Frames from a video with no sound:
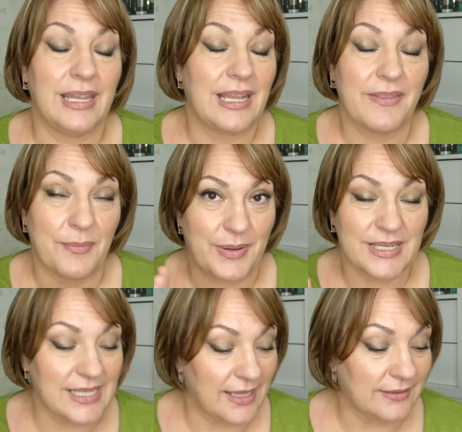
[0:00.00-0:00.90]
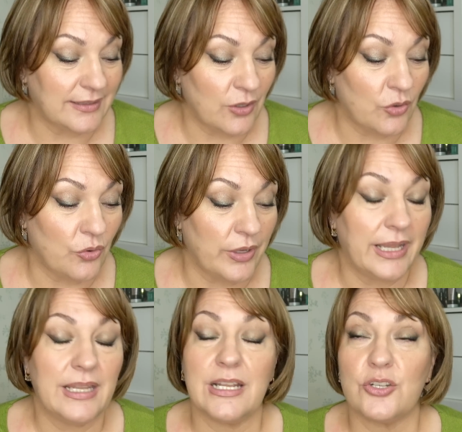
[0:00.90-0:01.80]
la despensa, tengo
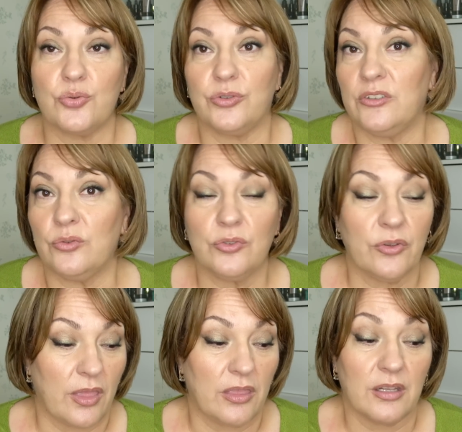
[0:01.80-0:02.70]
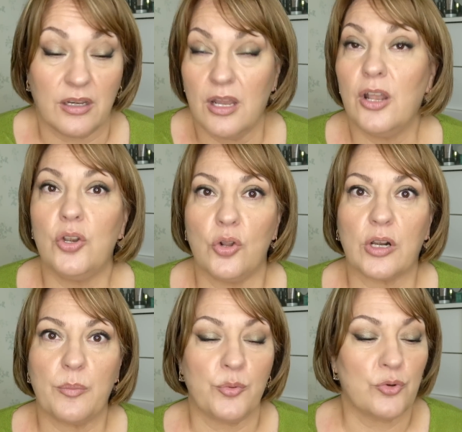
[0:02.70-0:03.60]
el, sustituto, es decir, lo
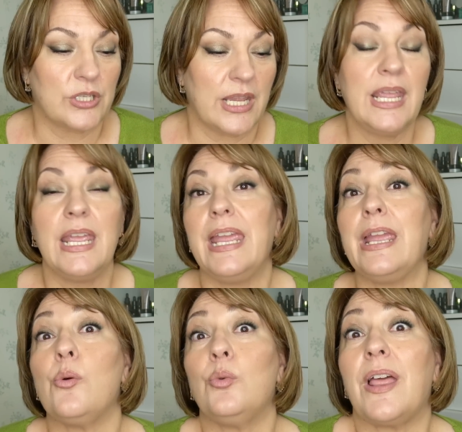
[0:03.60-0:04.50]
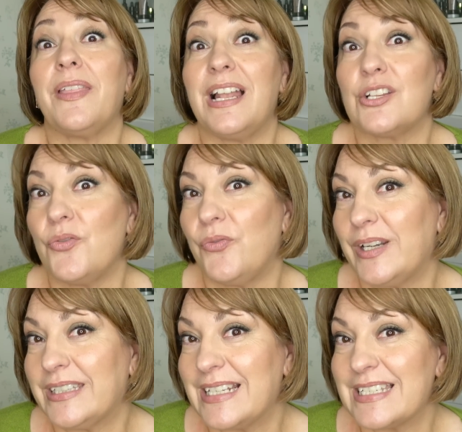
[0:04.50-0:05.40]
repuse en una de las
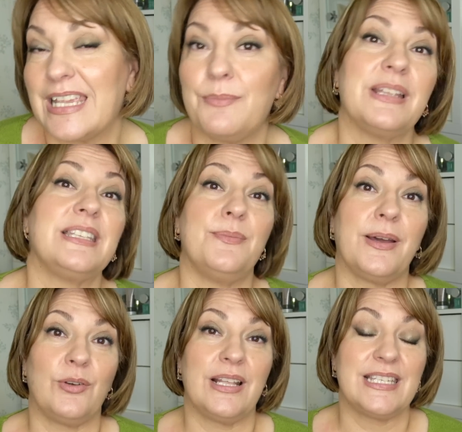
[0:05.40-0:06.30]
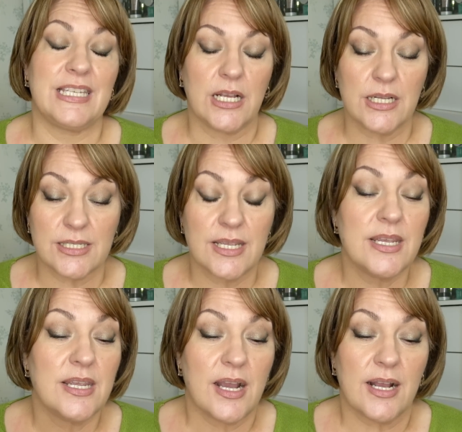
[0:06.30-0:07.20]
ofertas que me chivaron las chicas.
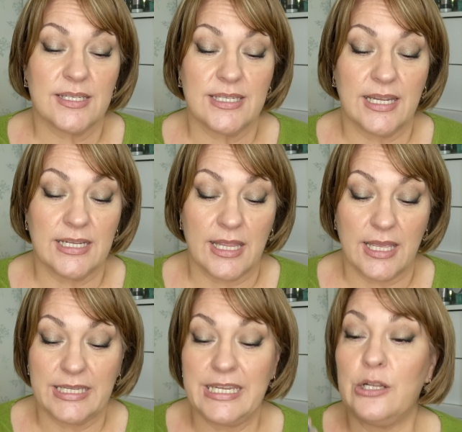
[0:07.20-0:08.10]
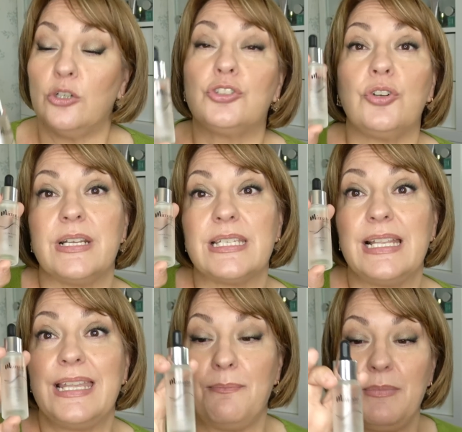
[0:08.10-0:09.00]
Así que nada, y el otro es
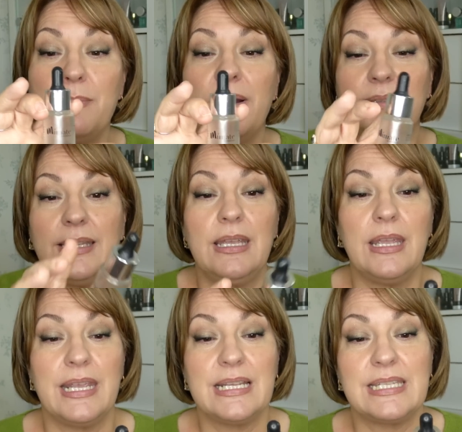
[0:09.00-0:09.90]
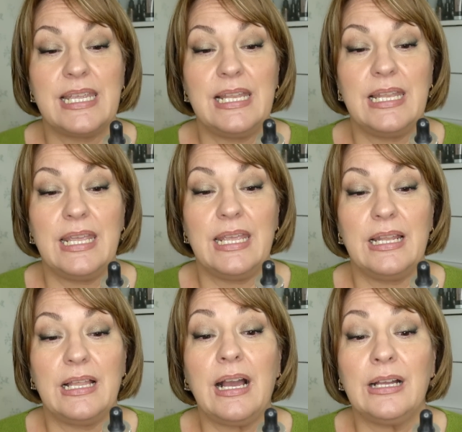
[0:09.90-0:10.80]
el de Mimate, es el,
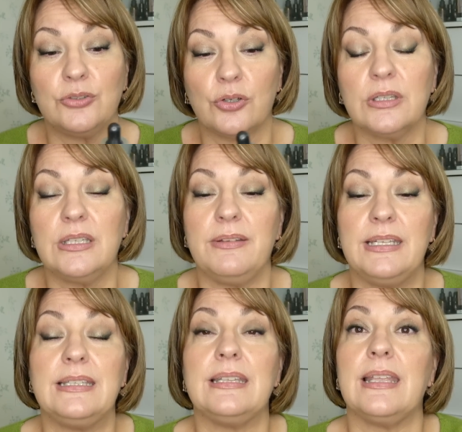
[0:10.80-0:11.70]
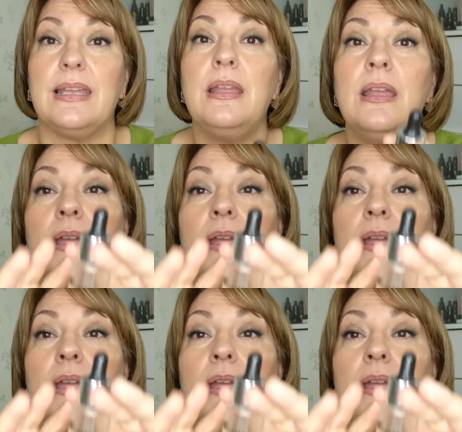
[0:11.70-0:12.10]
el Hathor Divinity de,